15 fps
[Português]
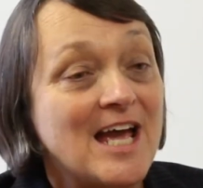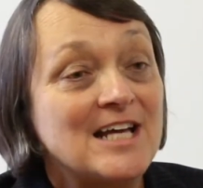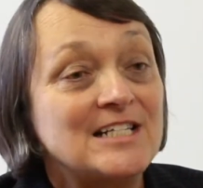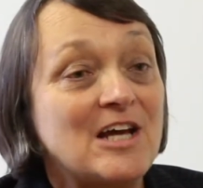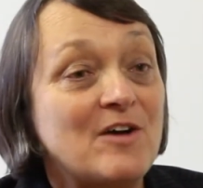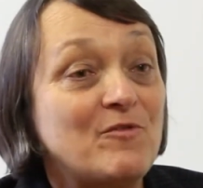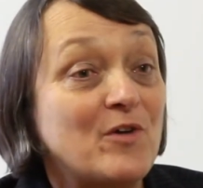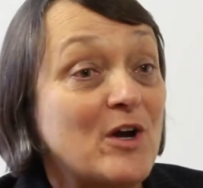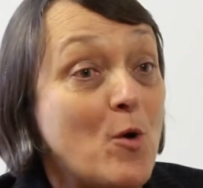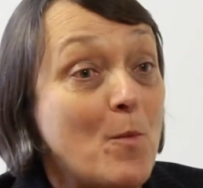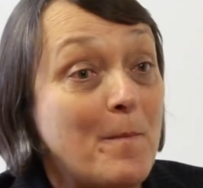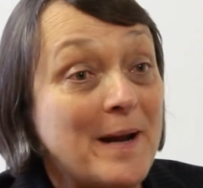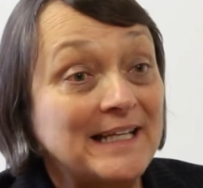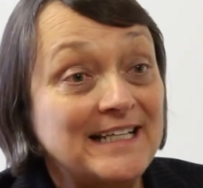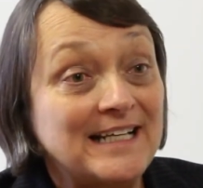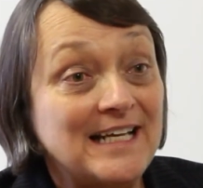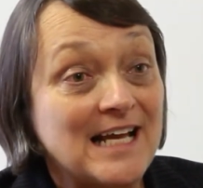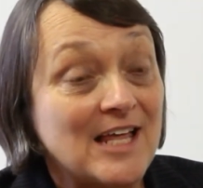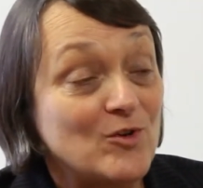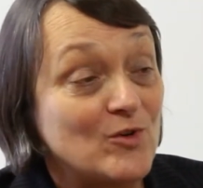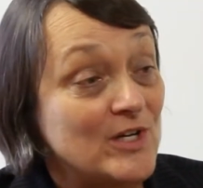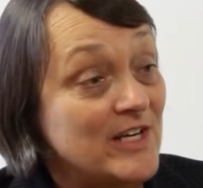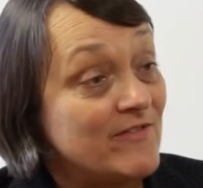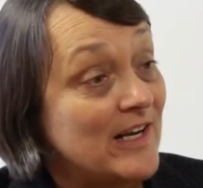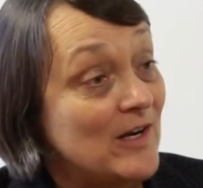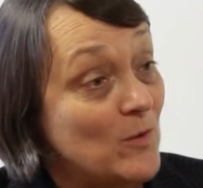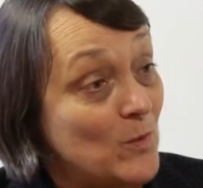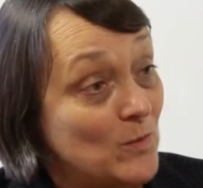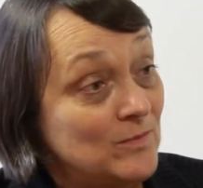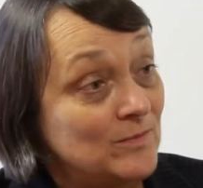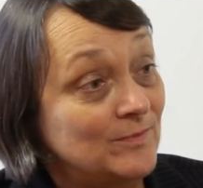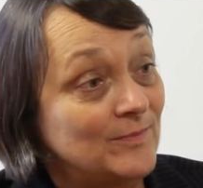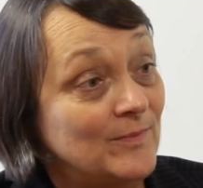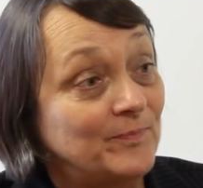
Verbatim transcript: Já foi compartilhado o nível 1, um,